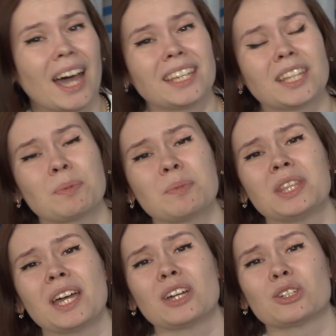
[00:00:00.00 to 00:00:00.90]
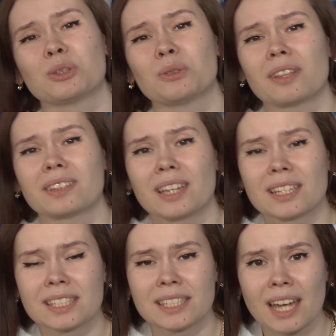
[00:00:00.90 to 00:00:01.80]
А я напоминаю, что у нас в
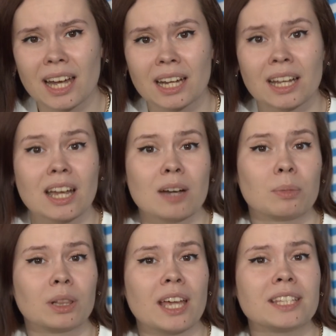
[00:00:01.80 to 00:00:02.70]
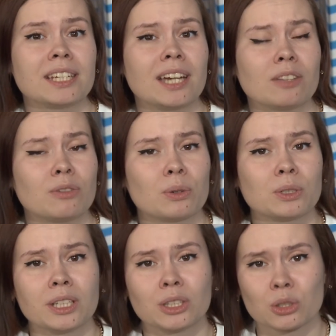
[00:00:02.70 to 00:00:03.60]
гостях была декан
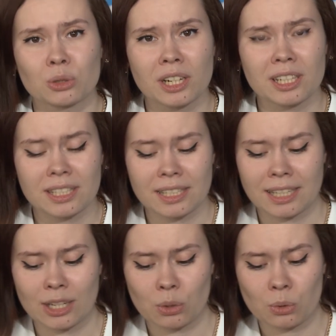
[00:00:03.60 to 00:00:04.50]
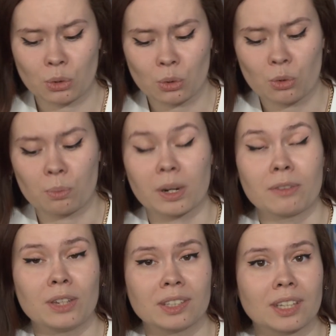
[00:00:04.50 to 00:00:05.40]
факультета журналистики ЮРГУ,
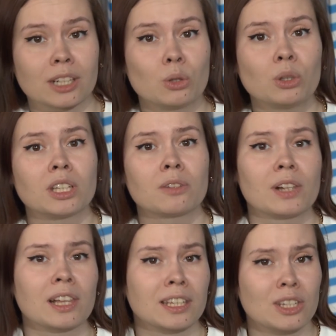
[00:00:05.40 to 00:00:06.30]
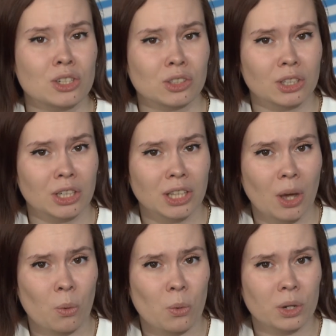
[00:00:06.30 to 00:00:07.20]
профессор, доктор филологических
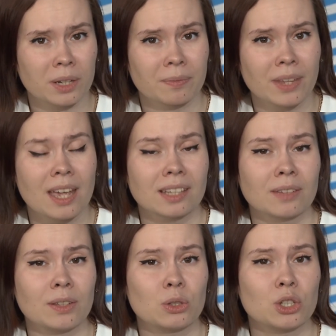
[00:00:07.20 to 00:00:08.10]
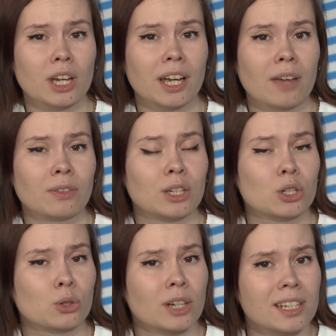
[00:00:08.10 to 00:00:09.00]
наук, заведующая
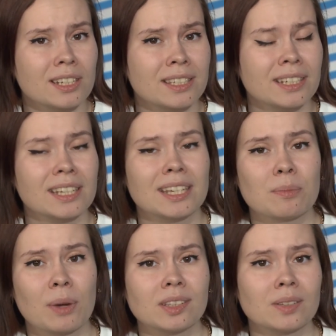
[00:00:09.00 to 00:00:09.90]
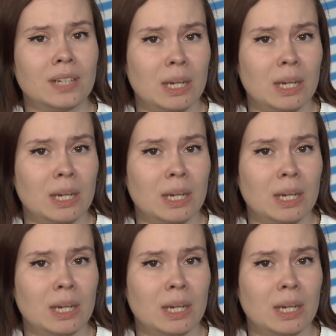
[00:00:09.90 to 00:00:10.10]
кафедрой журналистики и массовых